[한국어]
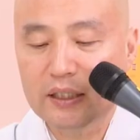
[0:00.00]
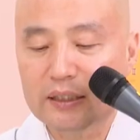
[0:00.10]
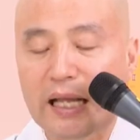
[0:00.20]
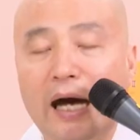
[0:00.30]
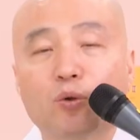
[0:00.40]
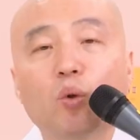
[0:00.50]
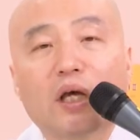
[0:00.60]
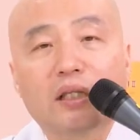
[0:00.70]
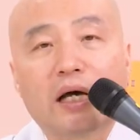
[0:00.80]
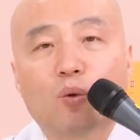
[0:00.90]
나도
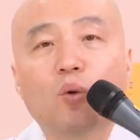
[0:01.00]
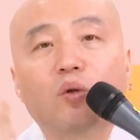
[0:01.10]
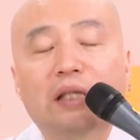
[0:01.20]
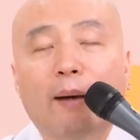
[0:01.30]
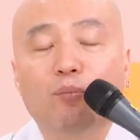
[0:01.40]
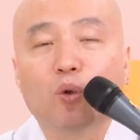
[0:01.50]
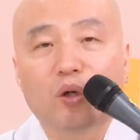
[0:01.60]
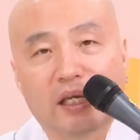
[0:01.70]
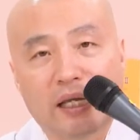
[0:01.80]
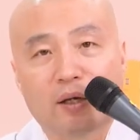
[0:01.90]
깨닫고 남도
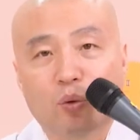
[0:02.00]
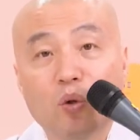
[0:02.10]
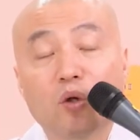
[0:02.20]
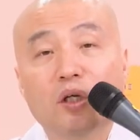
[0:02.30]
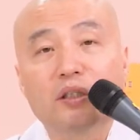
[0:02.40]
깨닫고